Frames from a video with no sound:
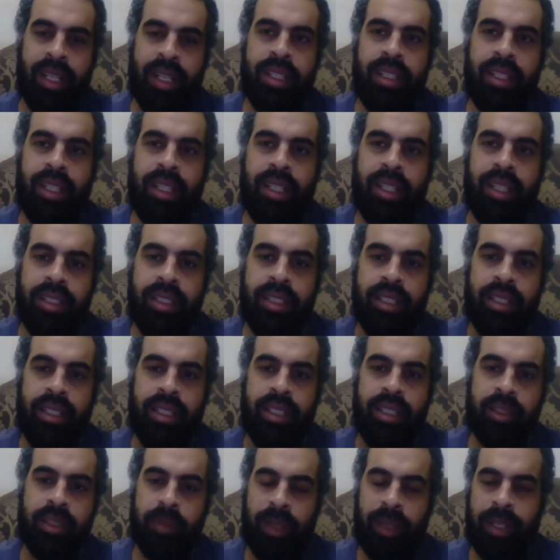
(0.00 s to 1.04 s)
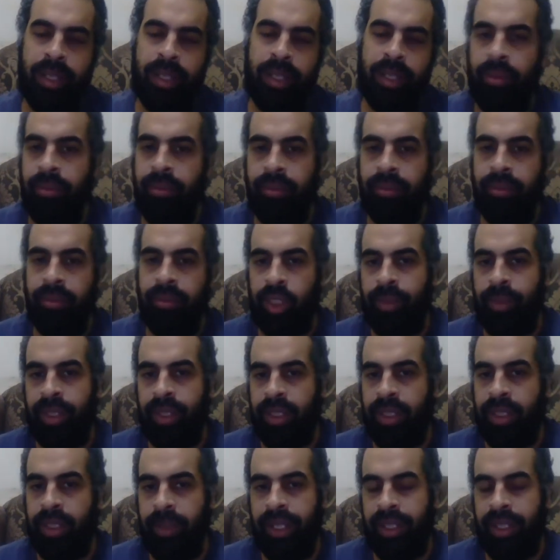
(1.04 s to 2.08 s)
لان اصبح البيم شبه
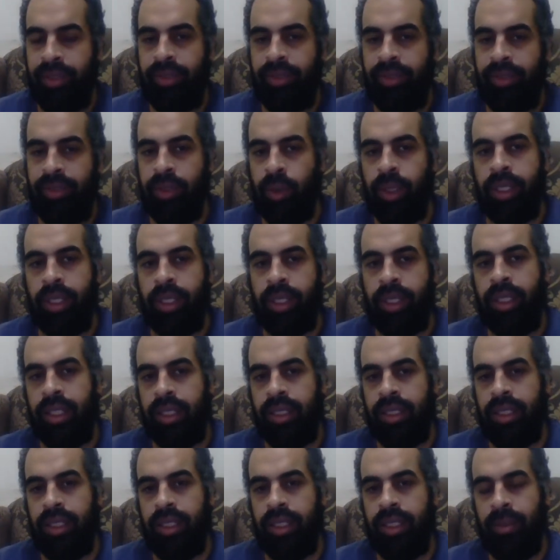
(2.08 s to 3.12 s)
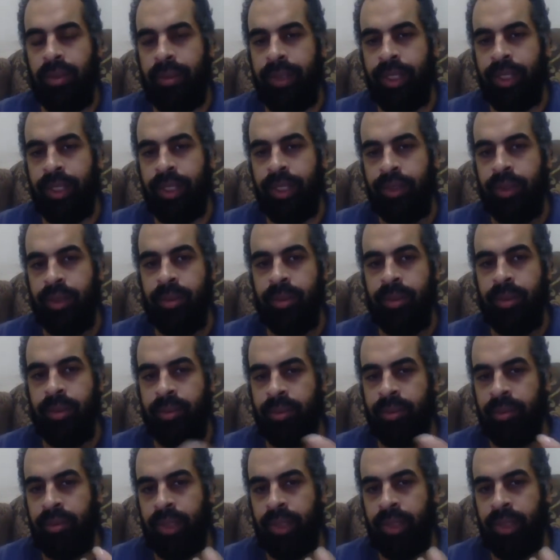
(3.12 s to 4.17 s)
اجباري في دول كتيره جدا ما بقاش فيه
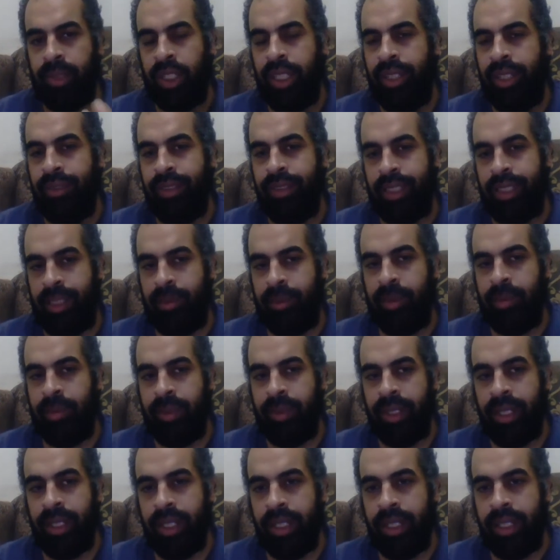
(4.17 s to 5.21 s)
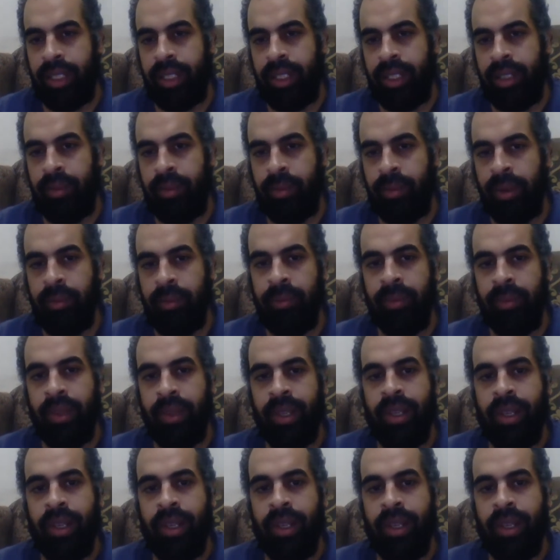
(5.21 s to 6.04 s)
مشاريع ينفع تعمل من غير البيم